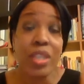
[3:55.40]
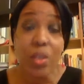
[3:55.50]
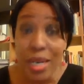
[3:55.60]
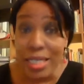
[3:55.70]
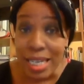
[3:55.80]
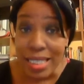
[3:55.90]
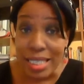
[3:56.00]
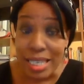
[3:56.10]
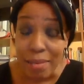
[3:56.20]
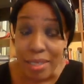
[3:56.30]
guardate
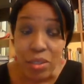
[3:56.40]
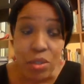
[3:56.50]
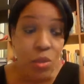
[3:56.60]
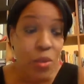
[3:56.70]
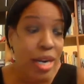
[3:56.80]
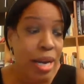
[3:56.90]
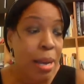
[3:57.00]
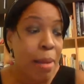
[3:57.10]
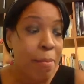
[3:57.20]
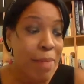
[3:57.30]
sempre con cura.
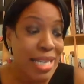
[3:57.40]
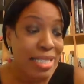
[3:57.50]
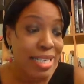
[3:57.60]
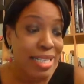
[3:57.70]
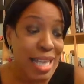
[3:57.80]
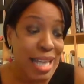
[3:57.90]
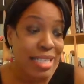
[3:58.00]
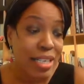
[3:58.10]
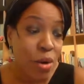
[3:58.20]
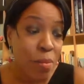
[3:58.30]
Mentre
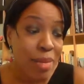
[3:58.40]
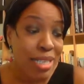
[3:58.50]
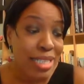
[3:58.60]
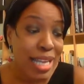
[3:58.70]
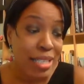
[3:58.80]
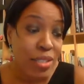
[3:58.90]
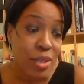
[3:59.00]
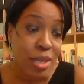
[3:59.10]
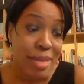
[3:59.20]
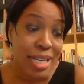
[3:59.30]
state
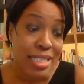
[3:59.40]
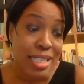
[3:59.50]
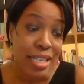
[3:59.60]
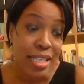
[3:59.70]
combattendo la malattia